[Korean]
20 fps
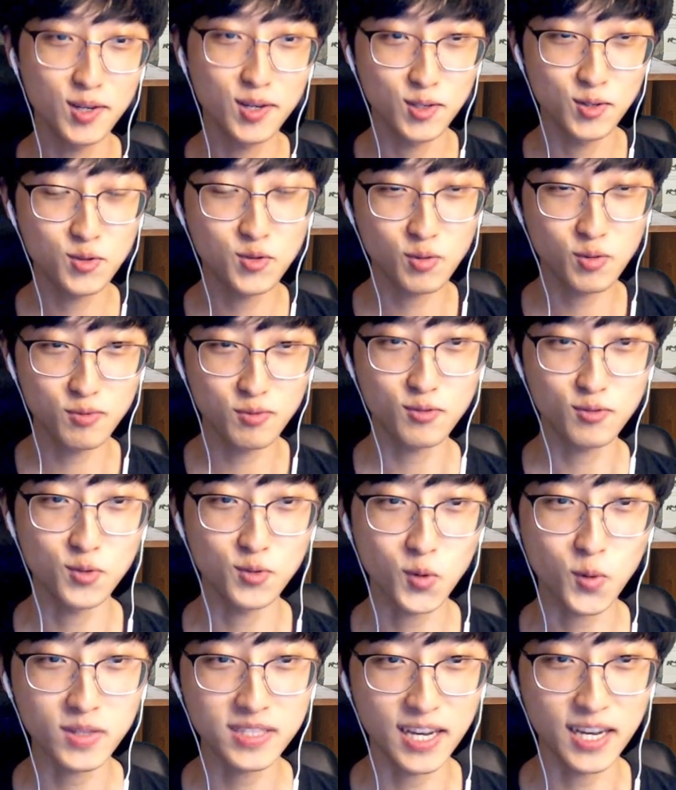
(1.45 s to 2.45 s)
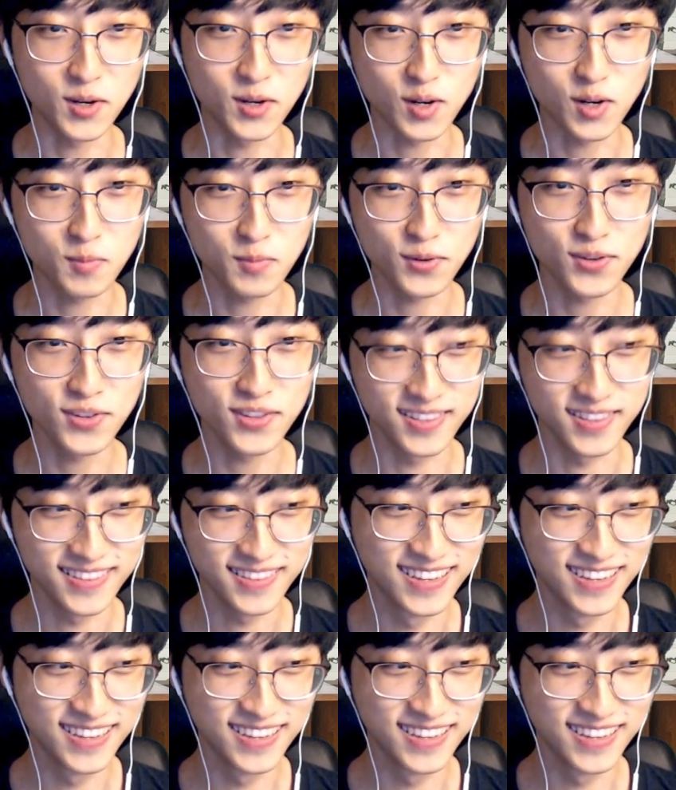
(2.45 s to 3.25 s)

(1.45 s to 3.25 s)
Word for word: 유튜브 구독자 여러분.